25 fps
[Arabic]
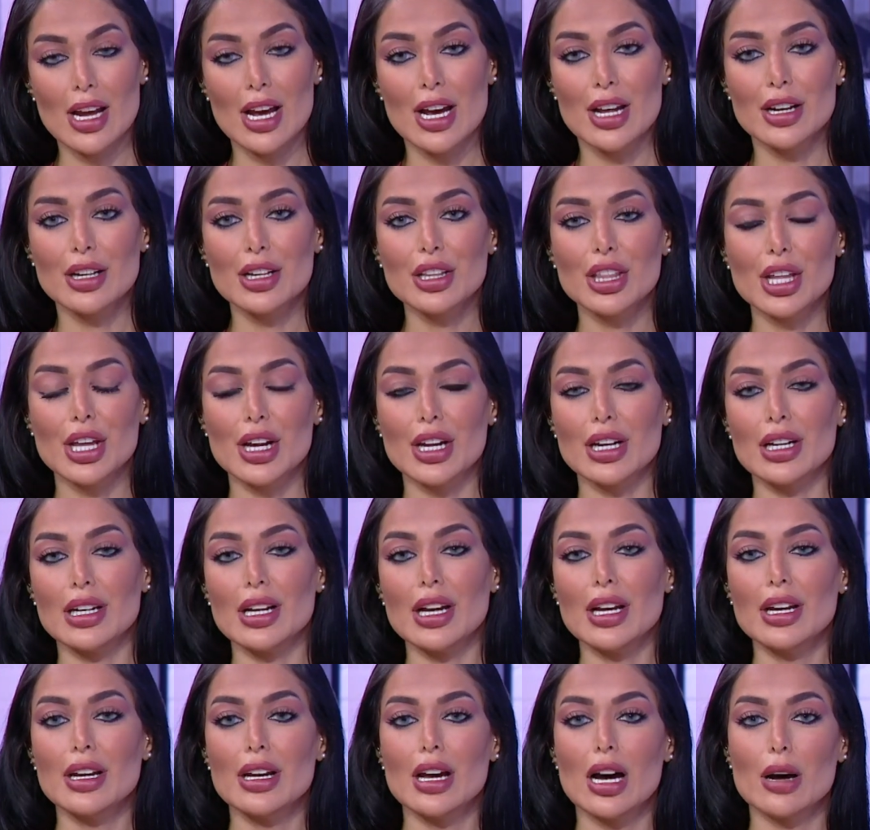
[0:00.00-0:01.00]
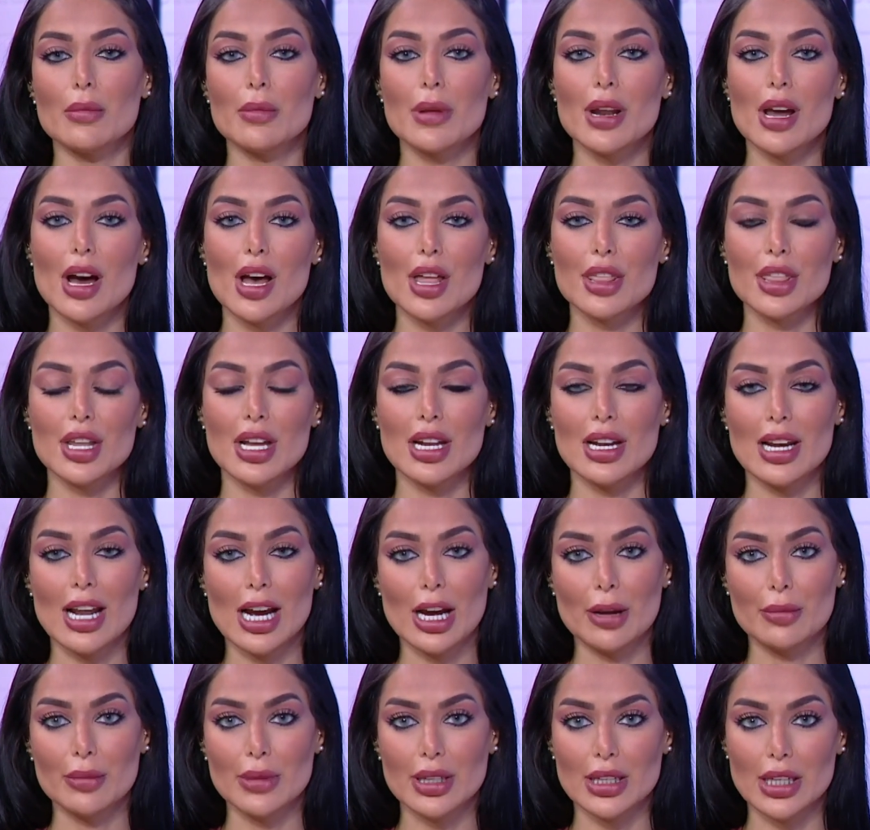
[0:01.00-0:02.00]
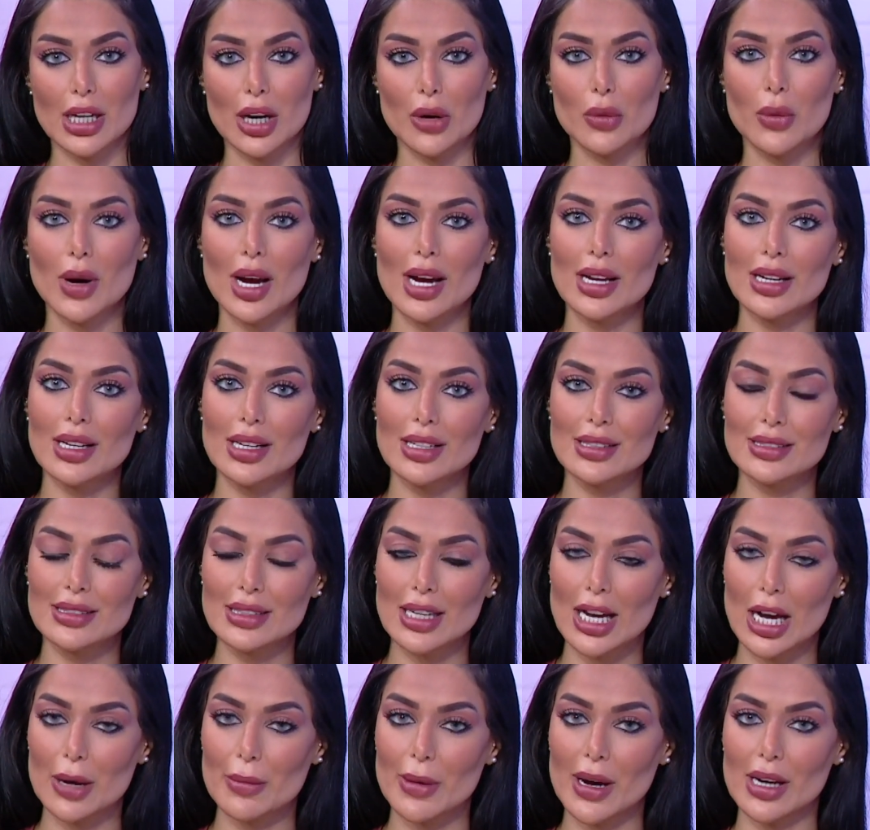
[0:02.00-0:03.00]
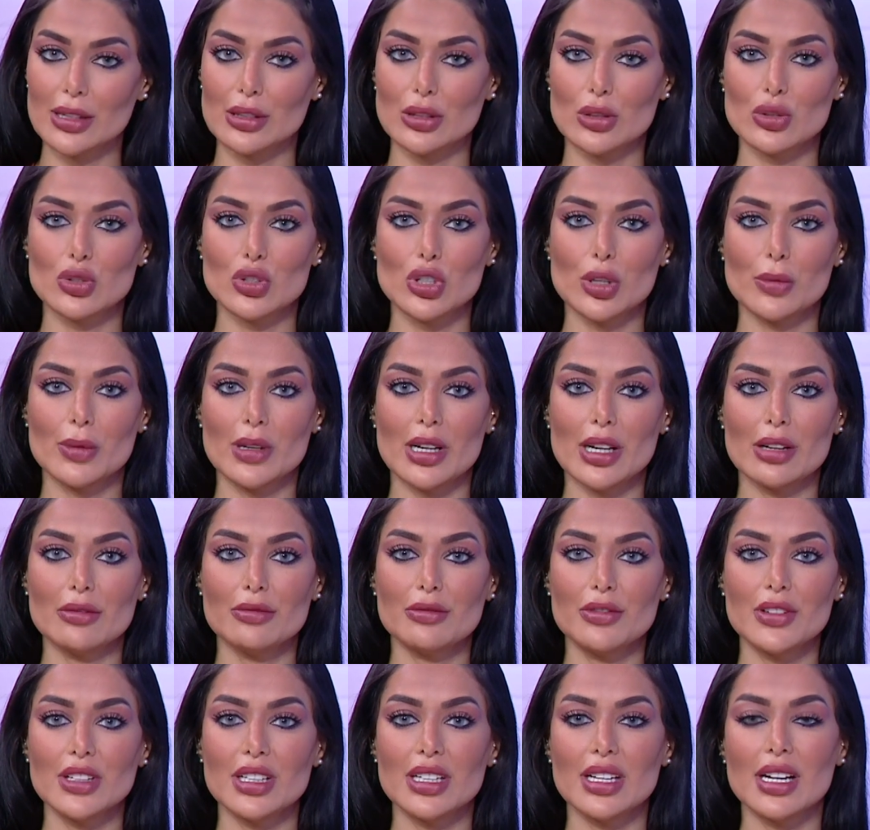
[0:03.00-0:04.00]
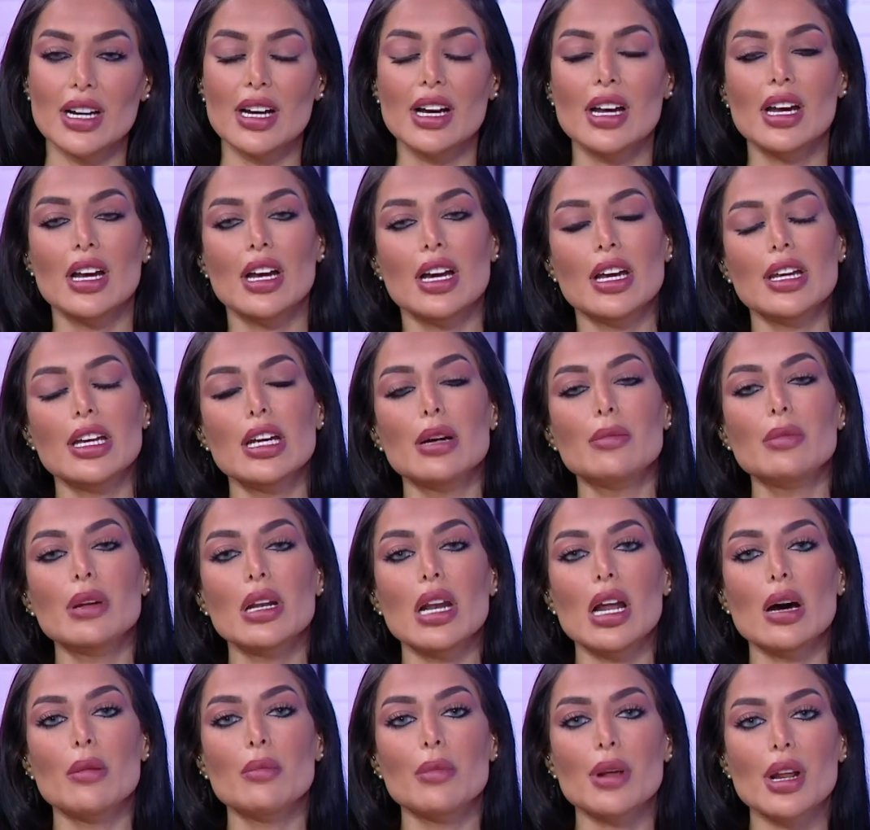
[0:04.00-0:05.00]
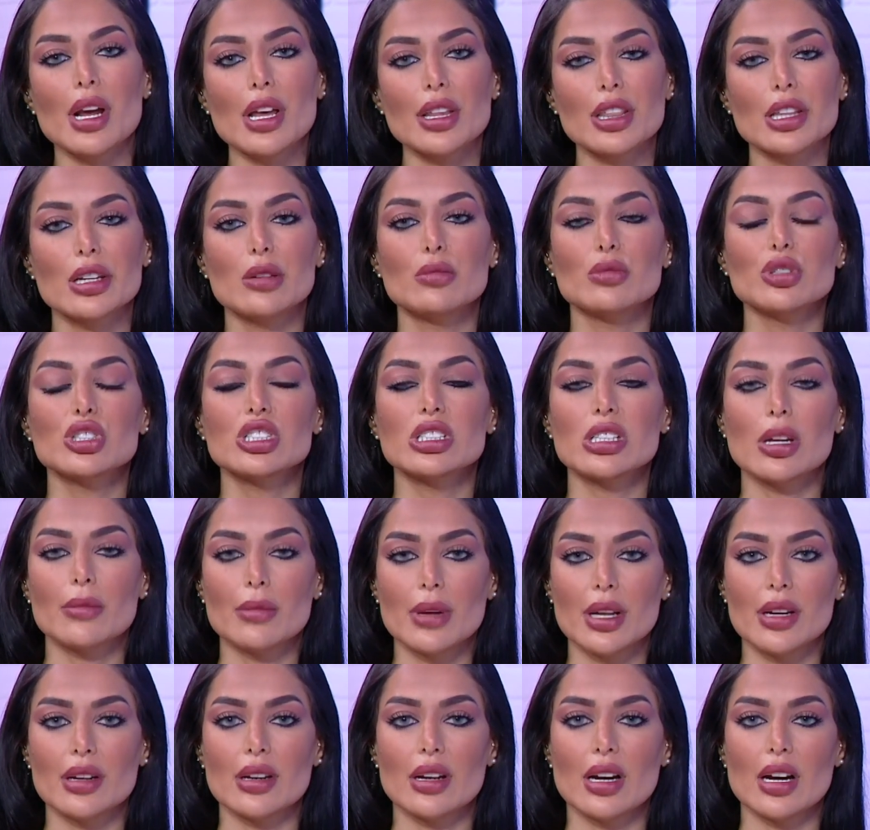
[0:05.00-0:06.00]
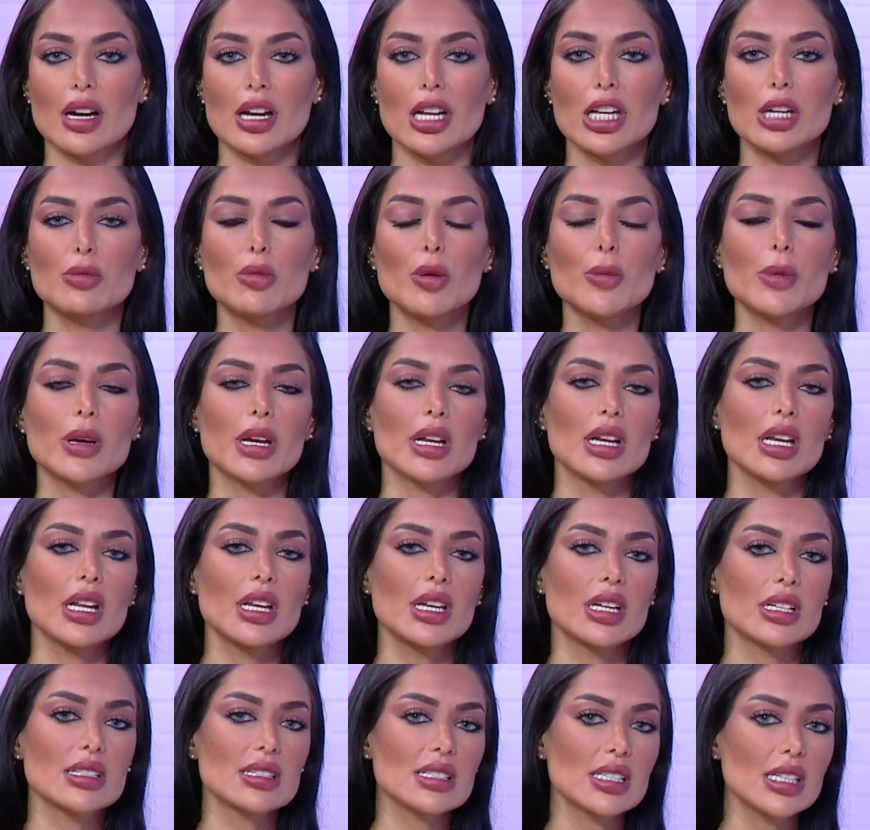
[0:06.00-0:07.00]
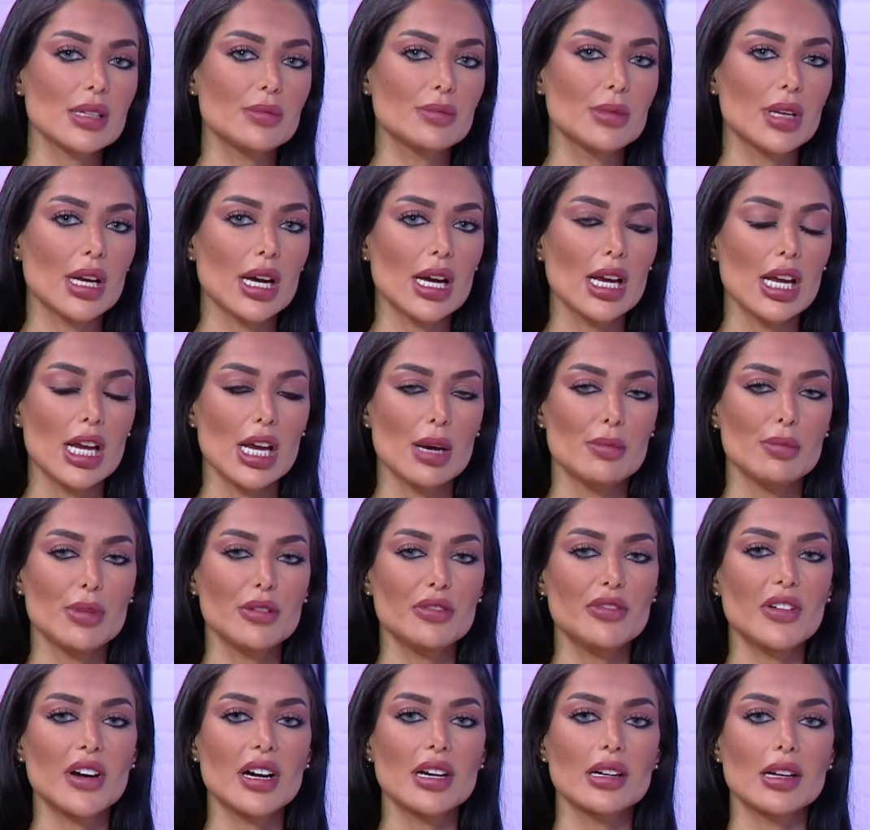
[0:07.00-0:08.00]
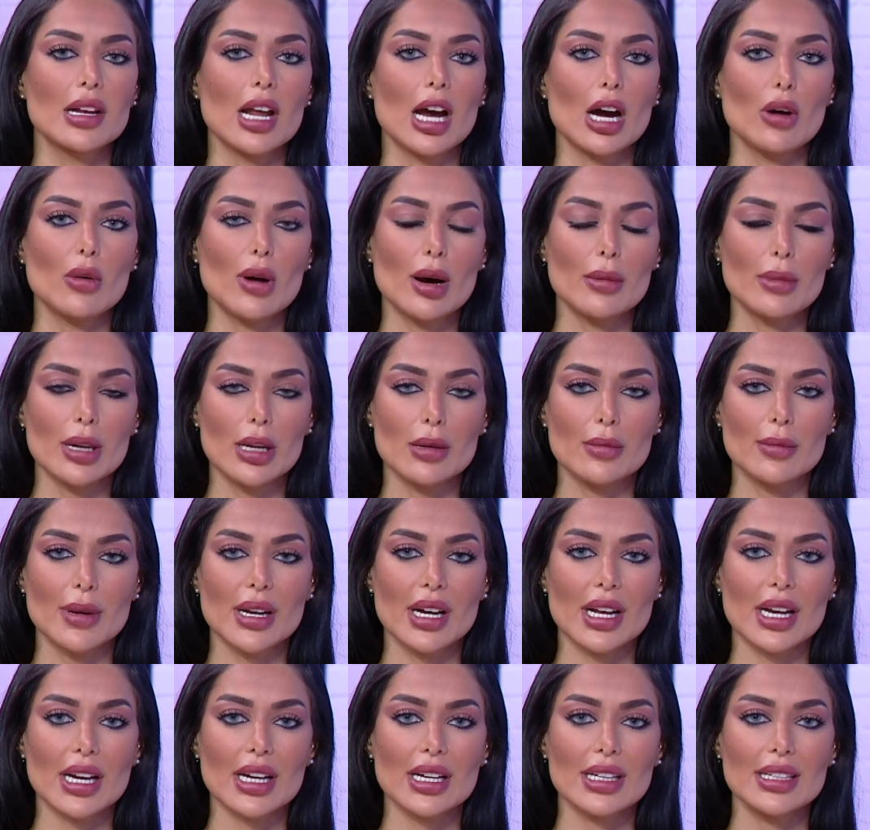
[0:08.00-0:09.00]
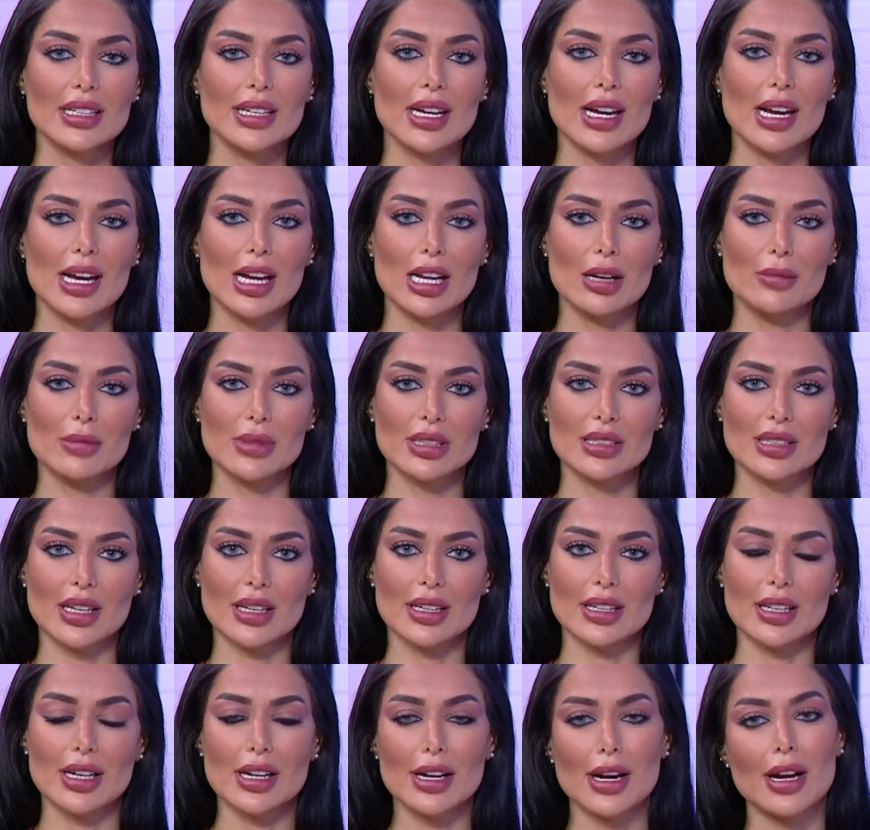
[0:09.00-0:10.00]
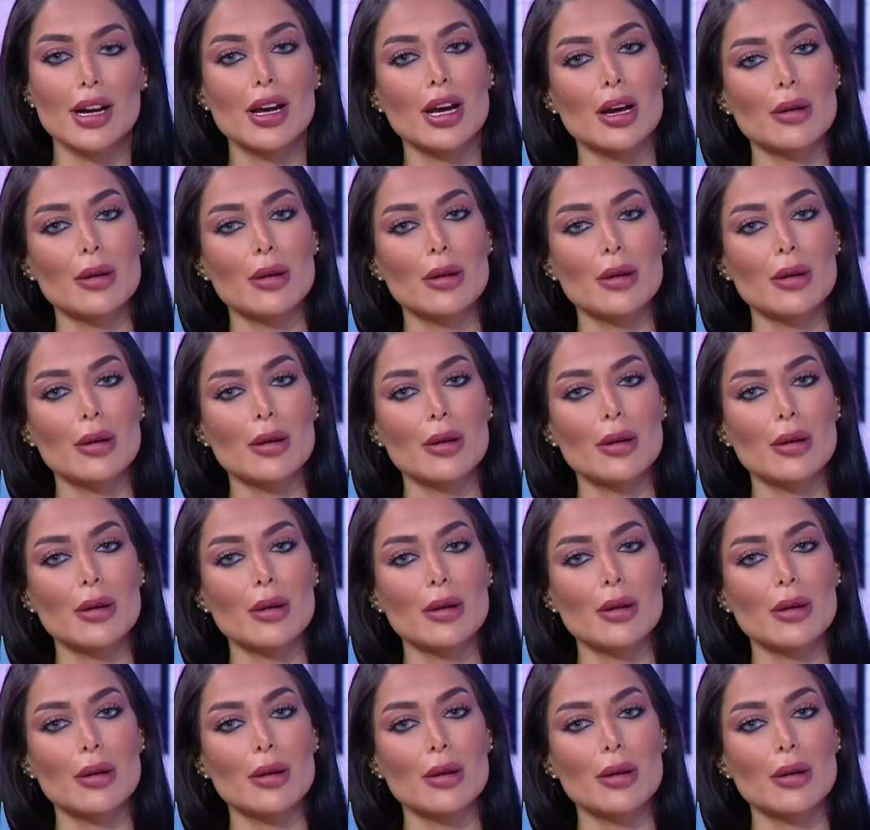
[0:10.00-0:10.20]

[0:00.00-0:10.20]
نظرا لأن أمراض اللحمية والالتهابات الجيوب الأنفية هي من الأمراض المستمرة اللي ممكن أن تصيبنا بفعل العوامل المناخية المتغيرة